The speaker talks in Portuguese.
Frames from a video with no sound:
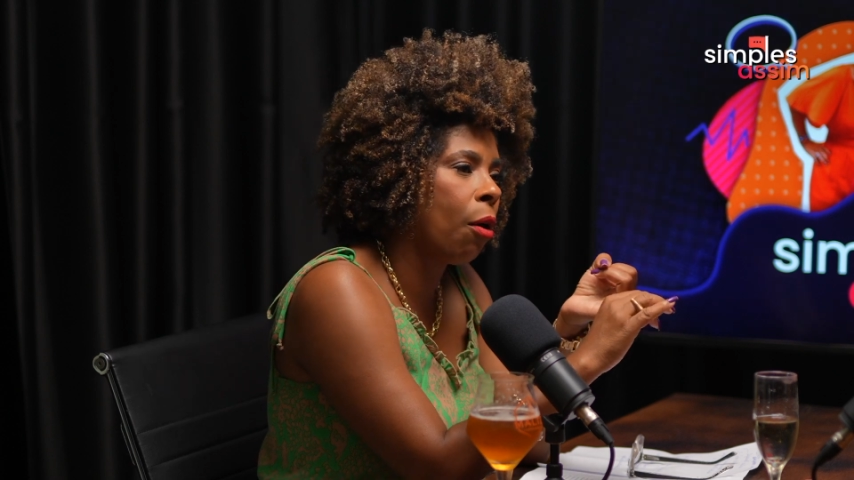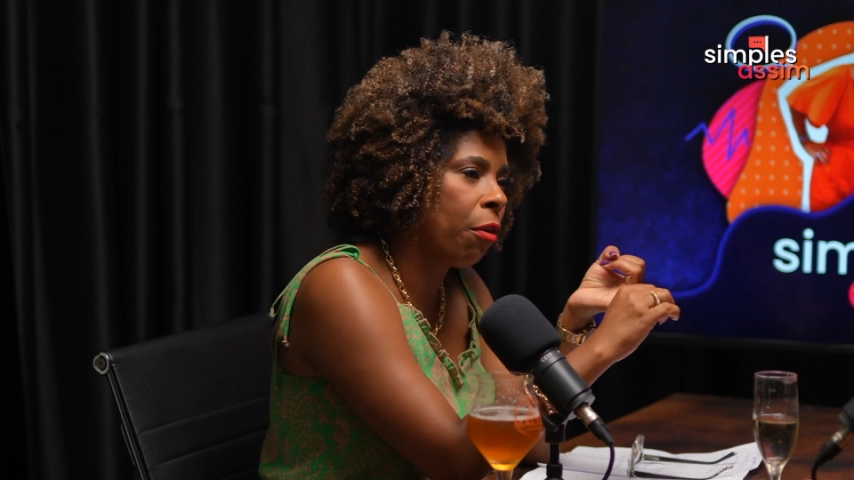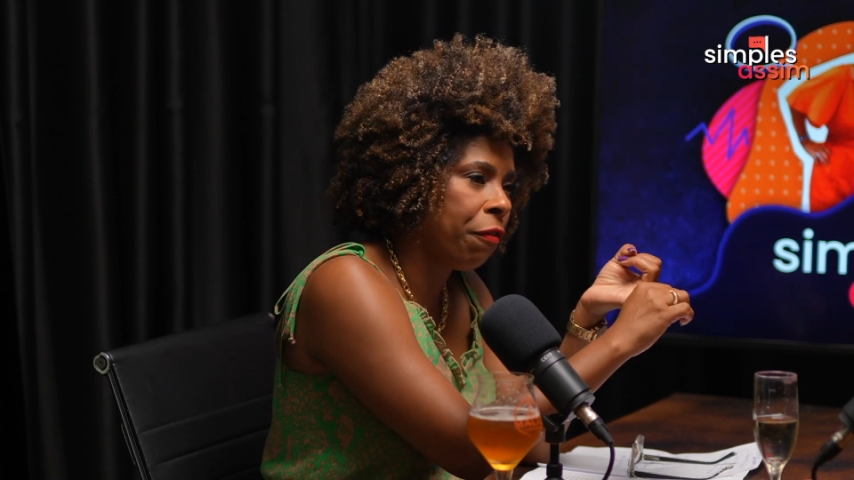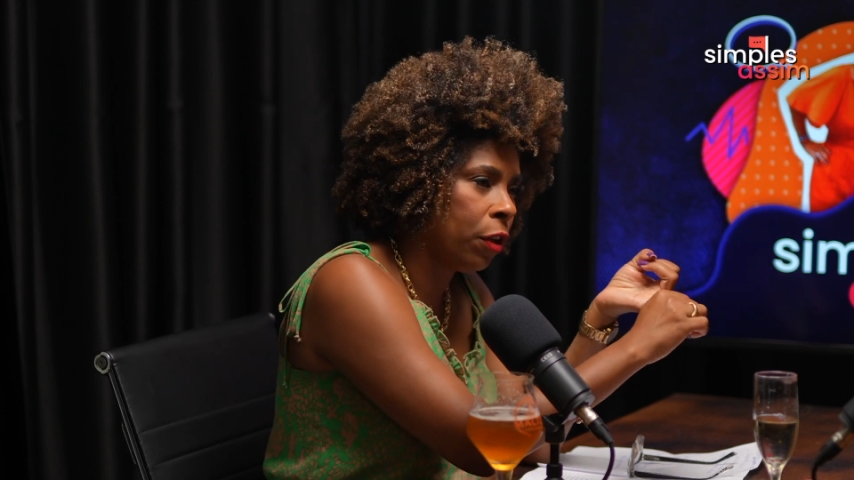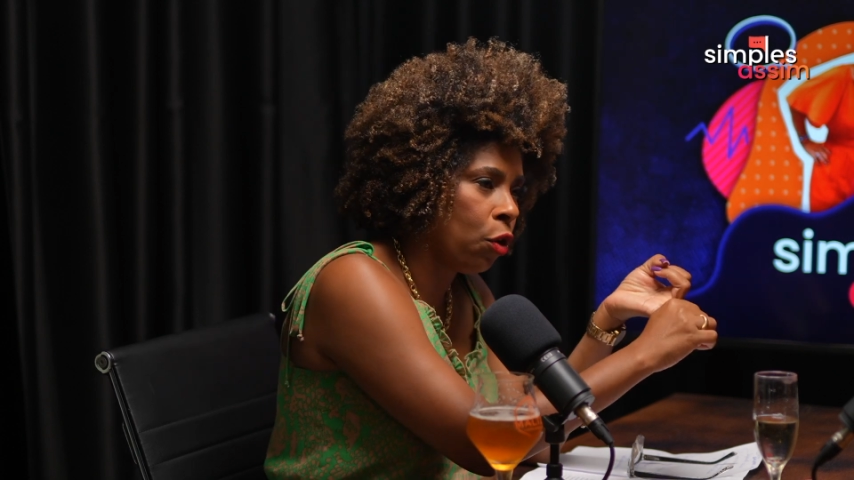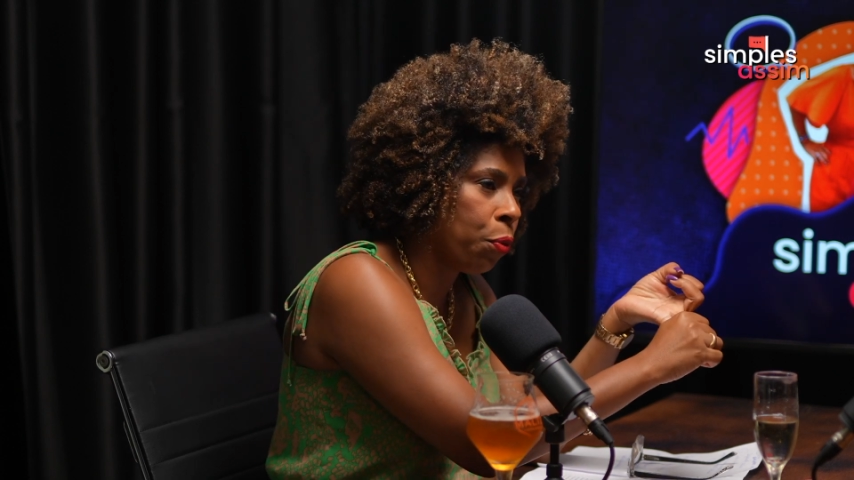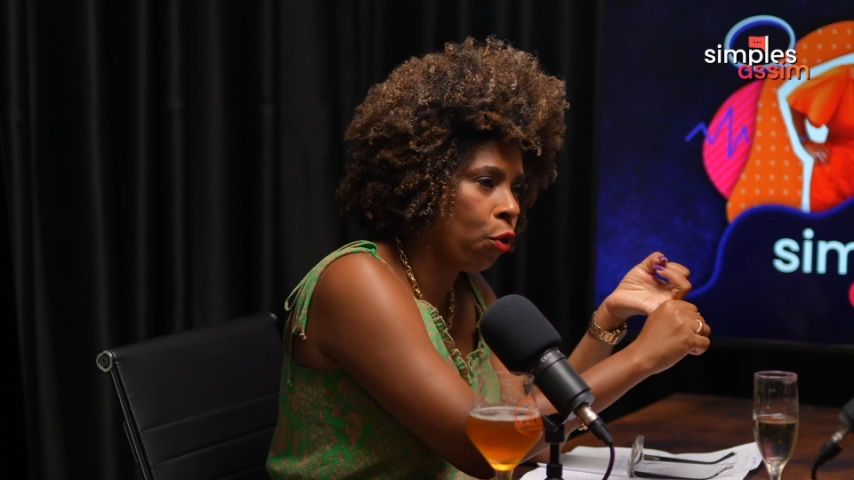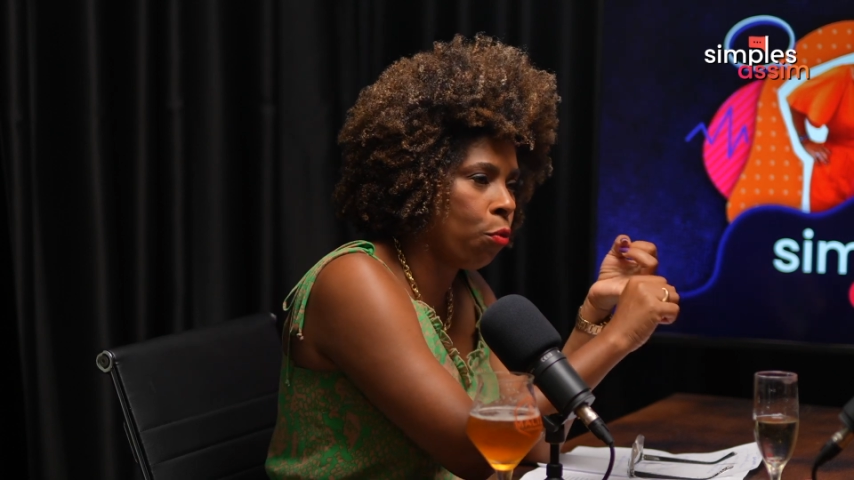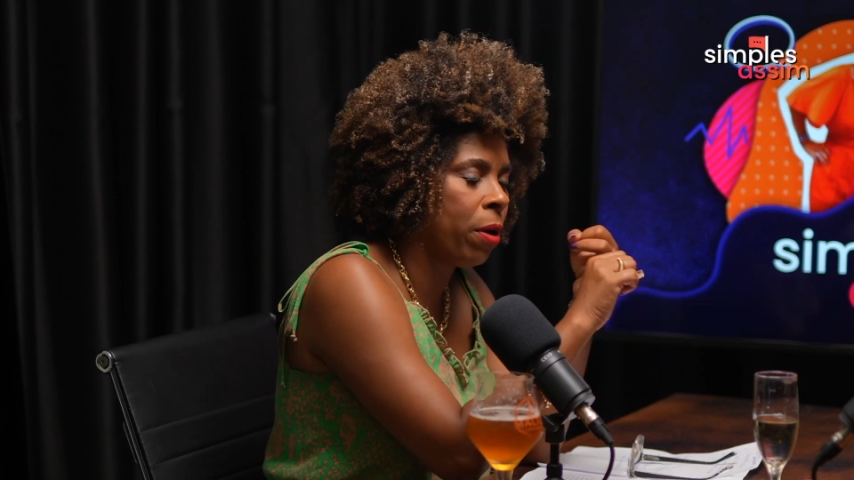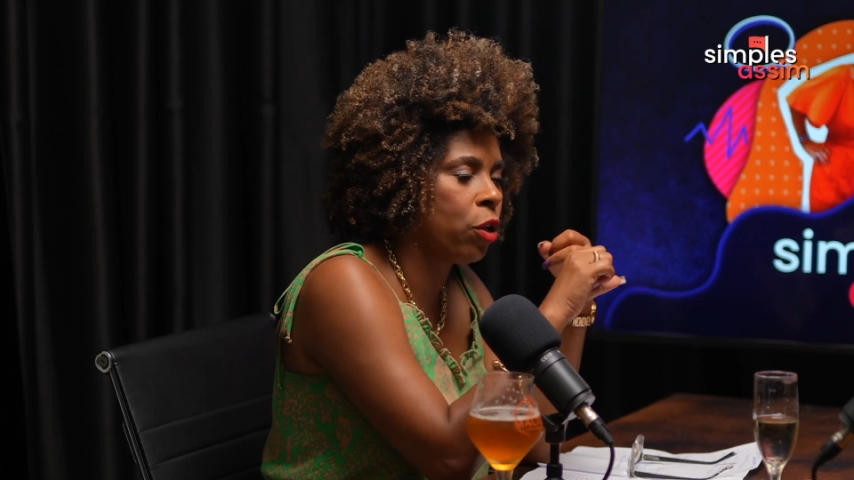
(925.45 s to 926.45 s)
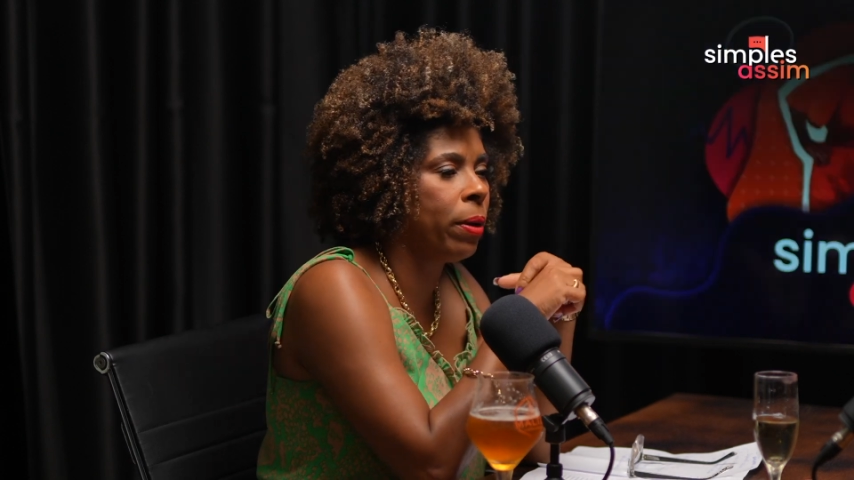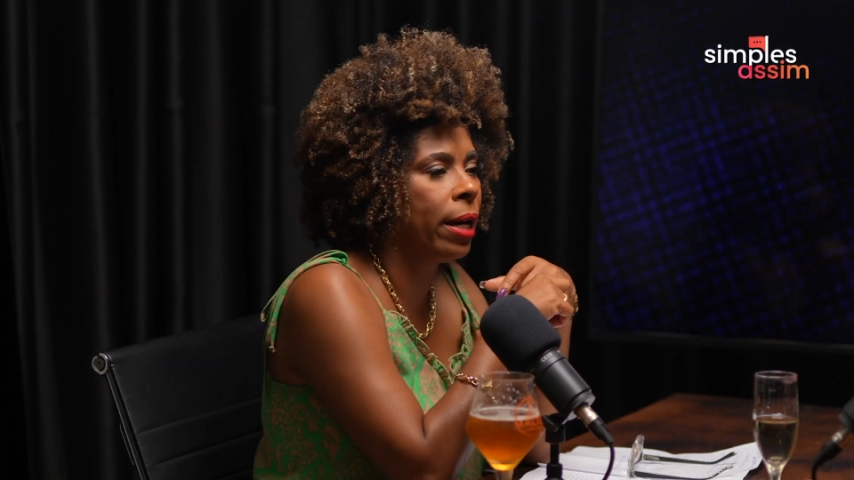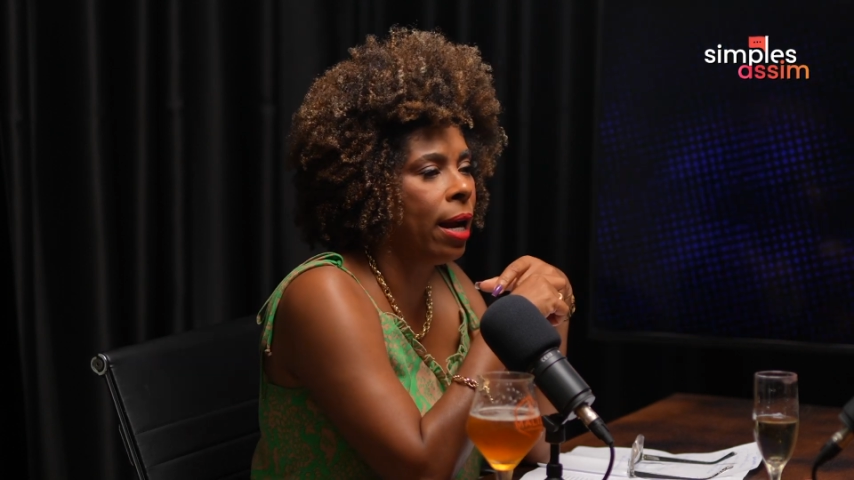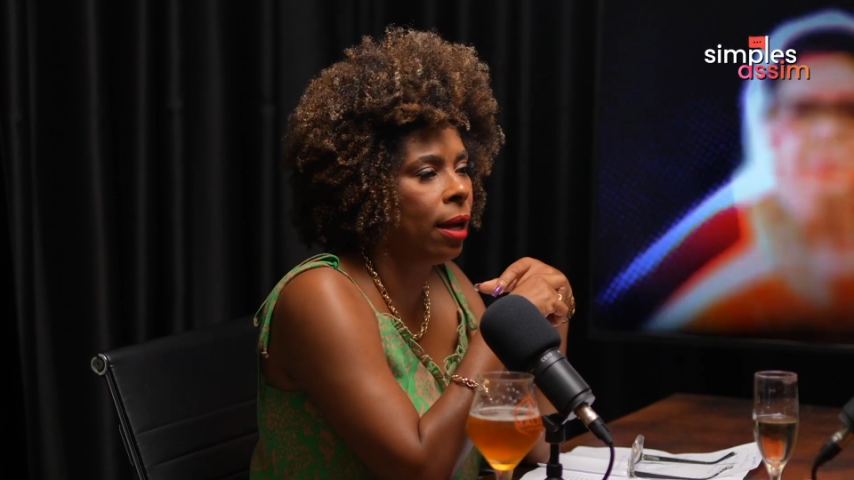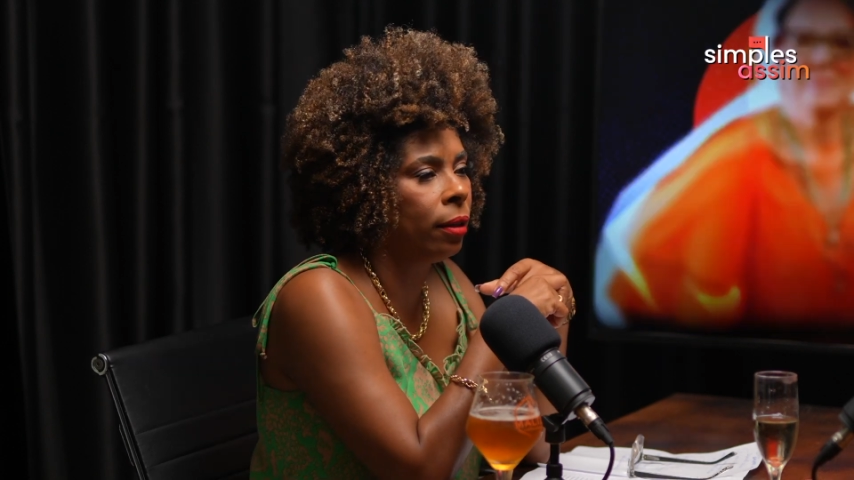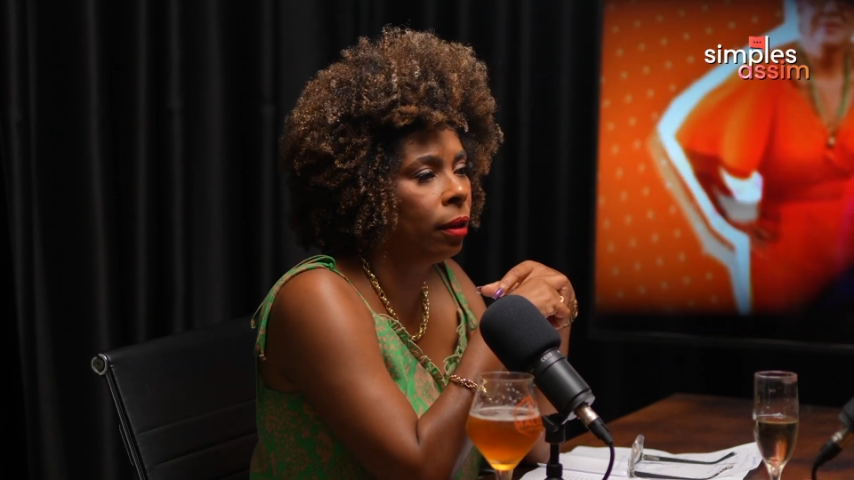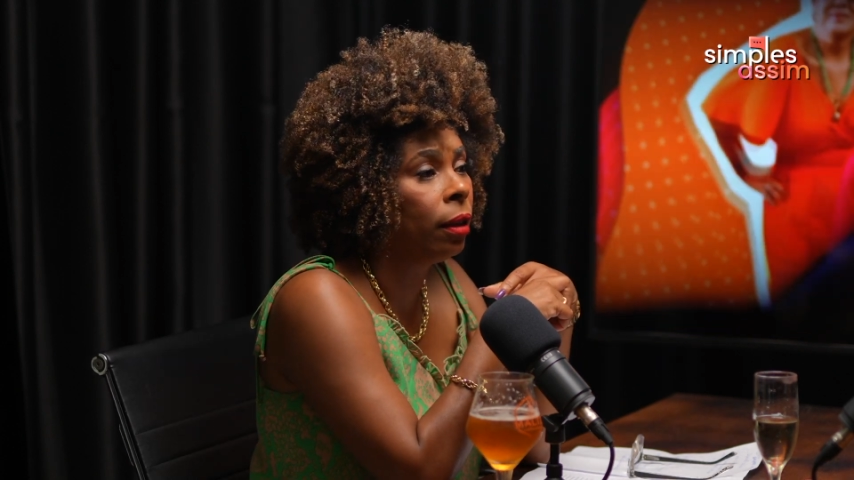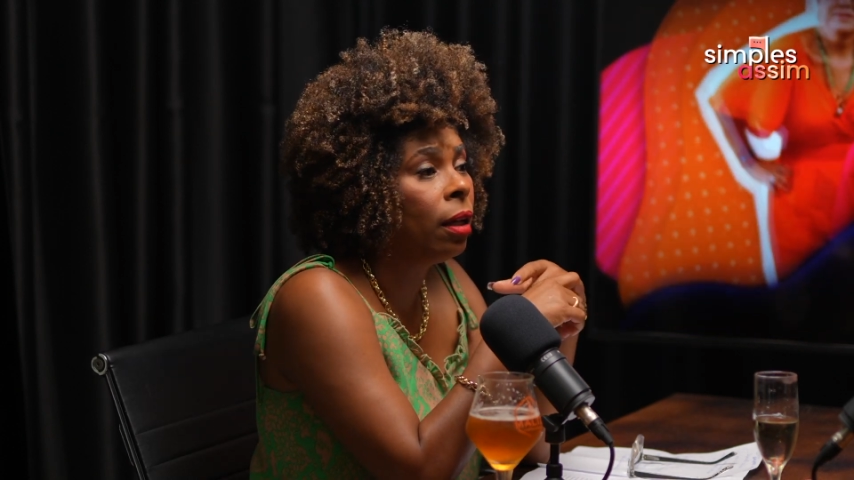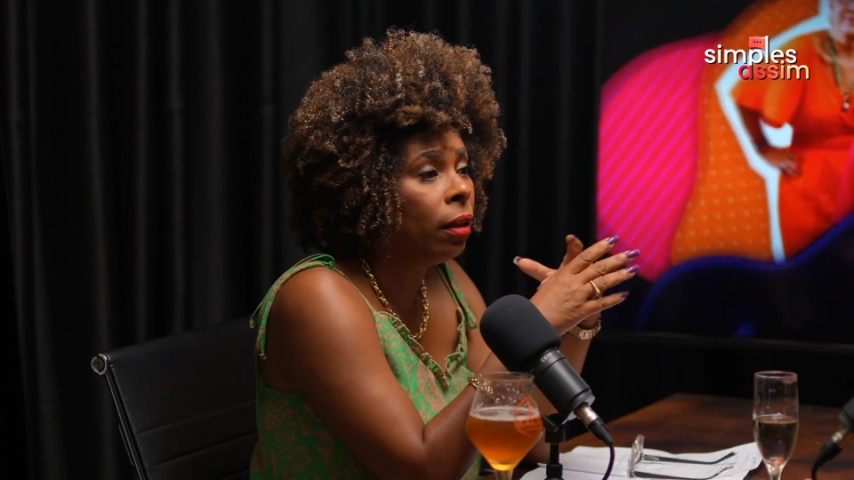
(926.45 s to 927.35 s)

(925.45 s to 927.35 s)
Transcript: água fique um pouco mais barata.